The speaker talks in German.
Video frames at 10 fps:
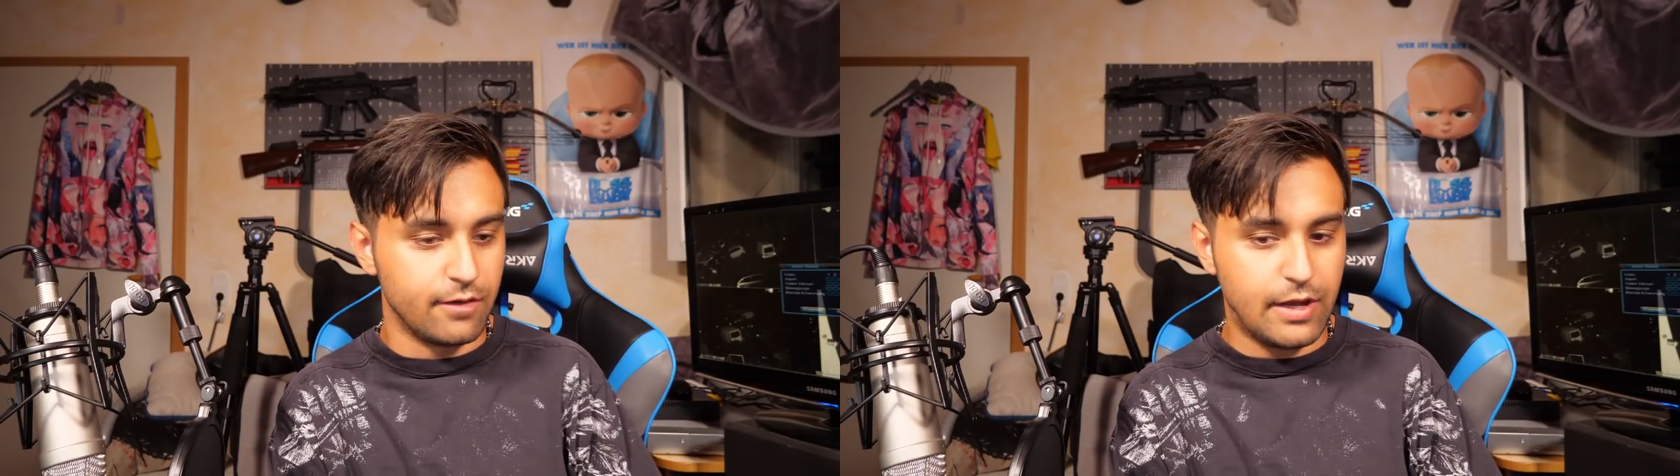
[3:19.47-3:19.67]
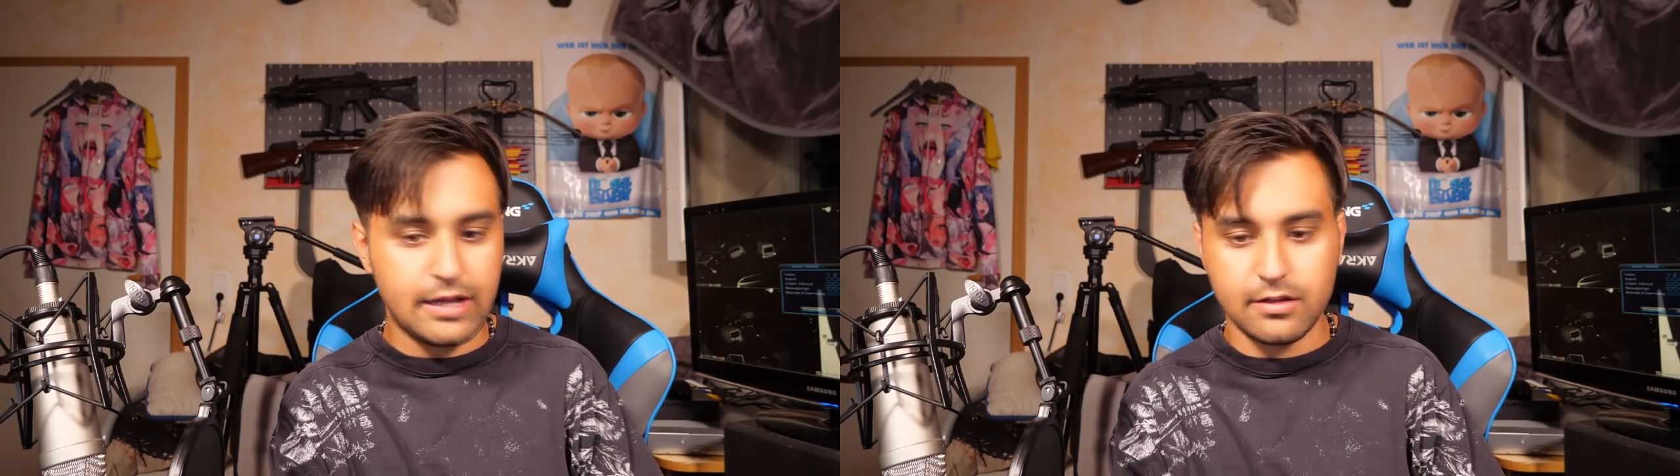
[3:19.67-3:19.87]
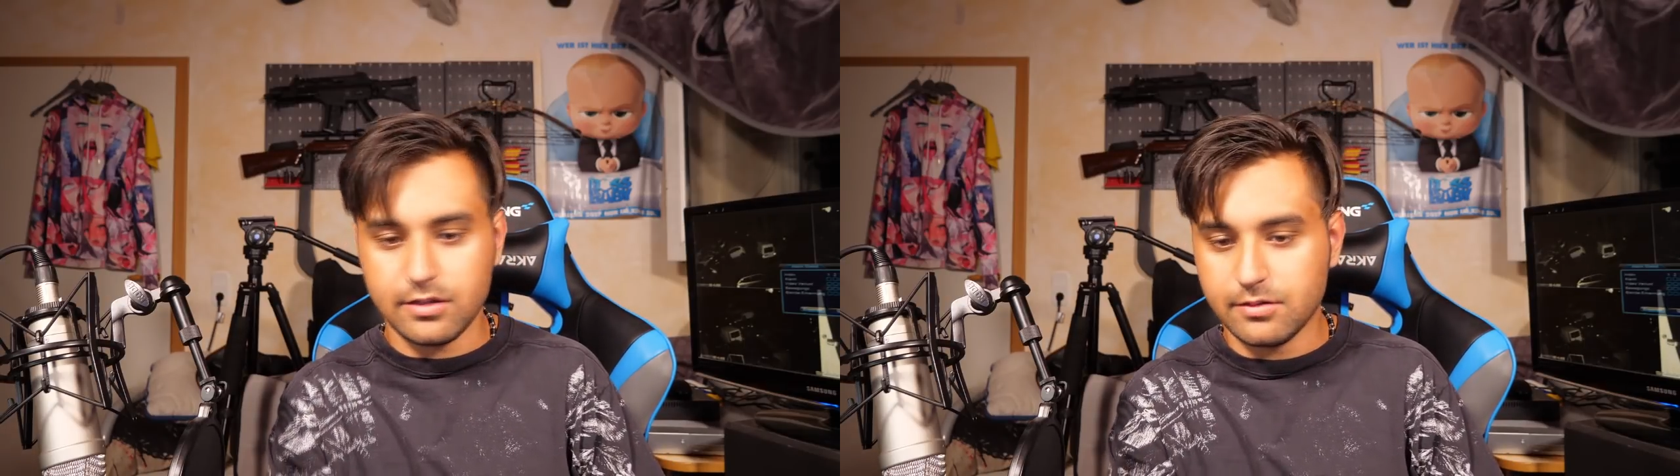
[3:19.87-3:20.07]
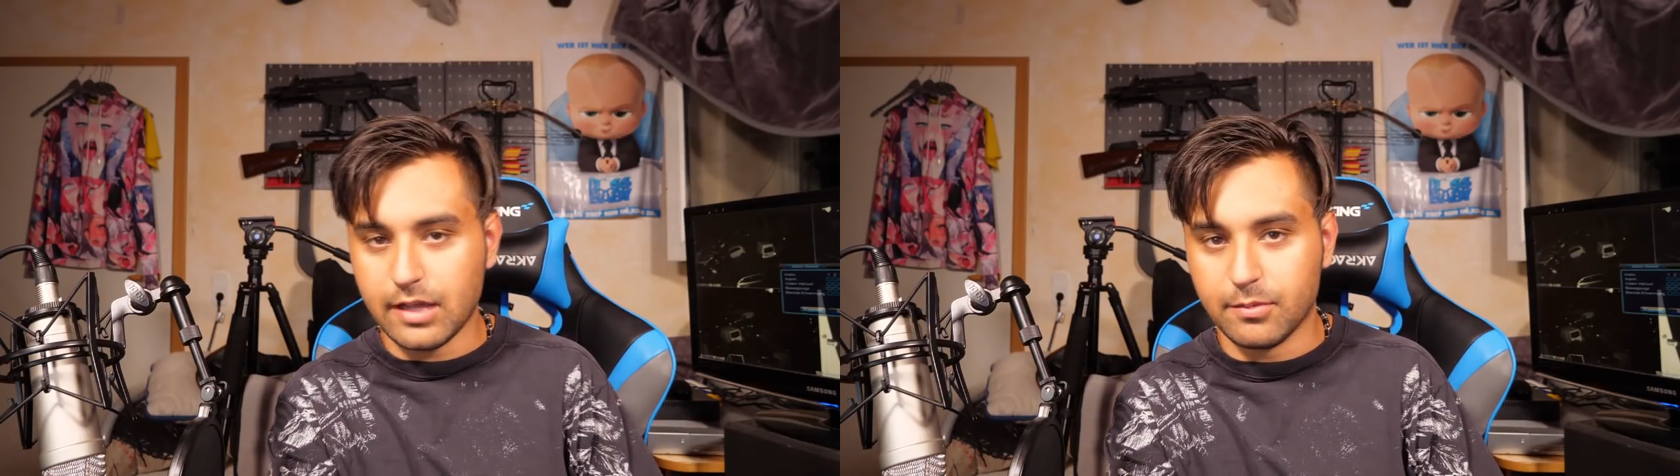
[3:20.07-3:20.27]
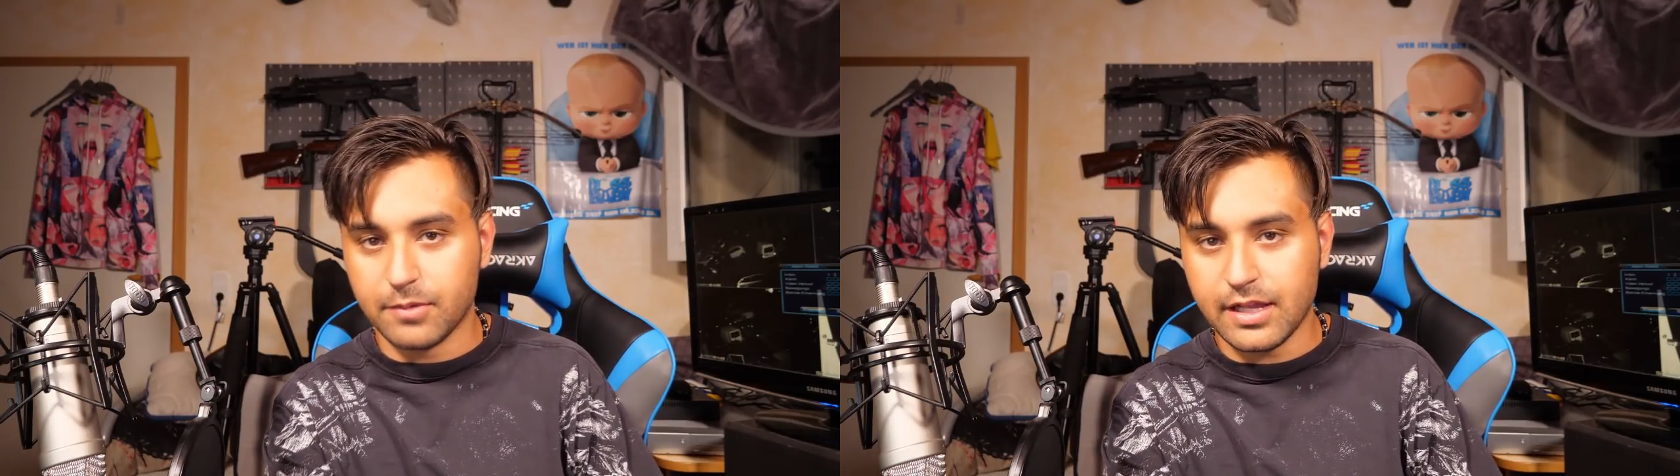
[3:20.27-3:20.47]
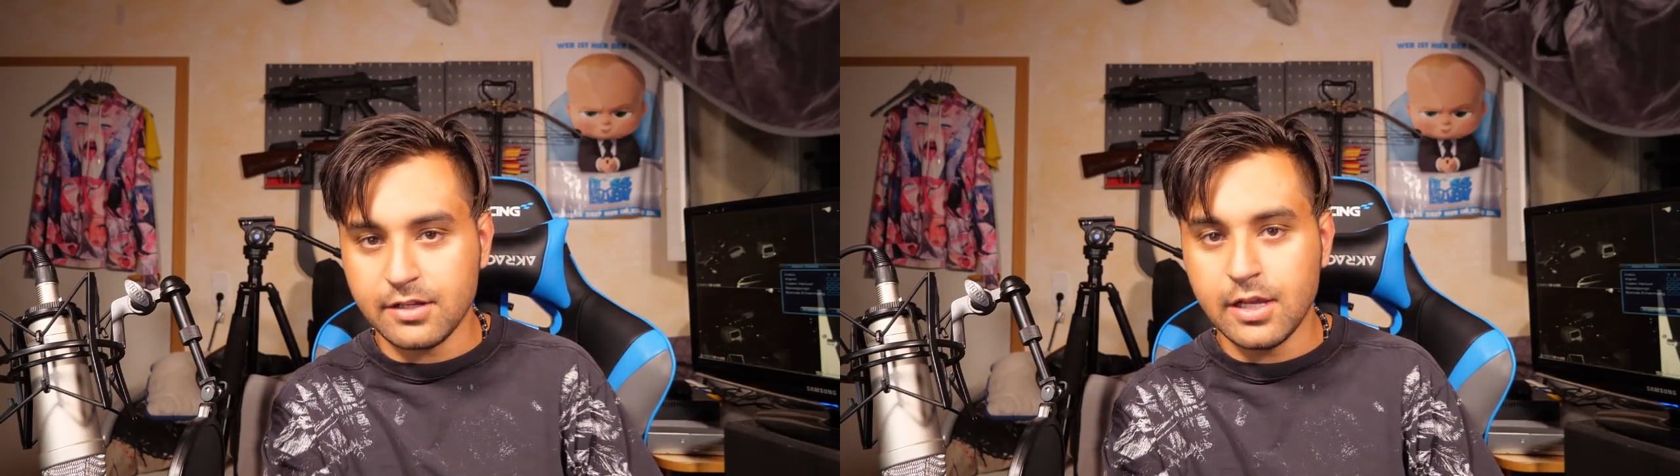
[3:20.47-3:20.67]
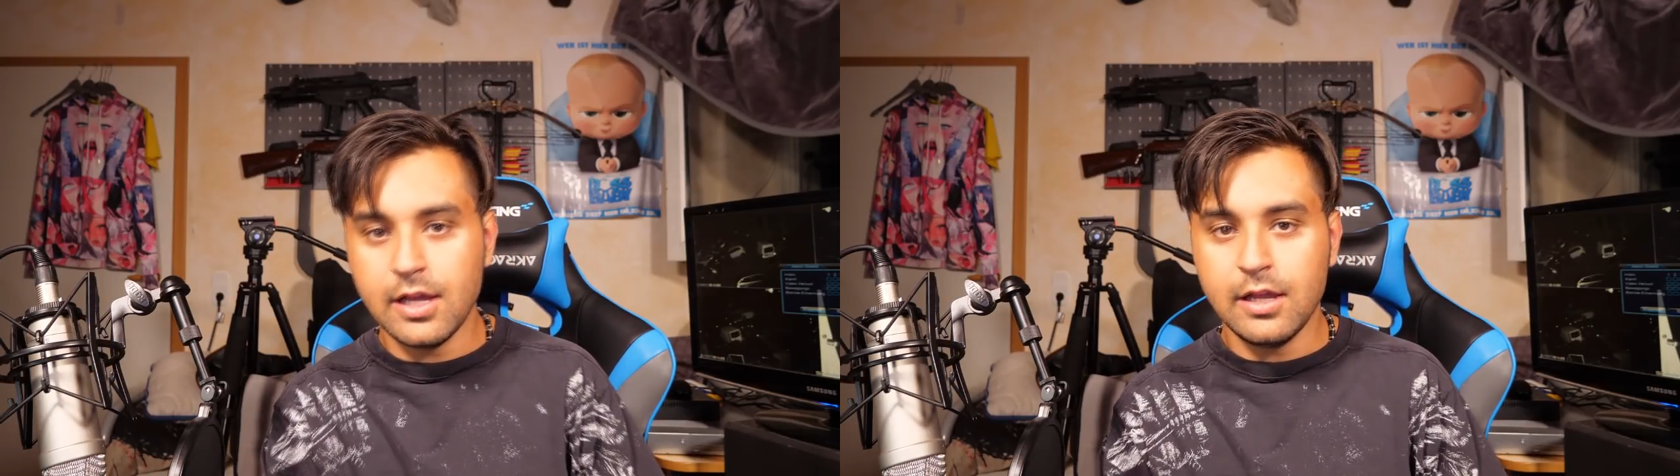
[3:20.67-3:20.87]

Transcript: deine Ware, her mit dem Geld.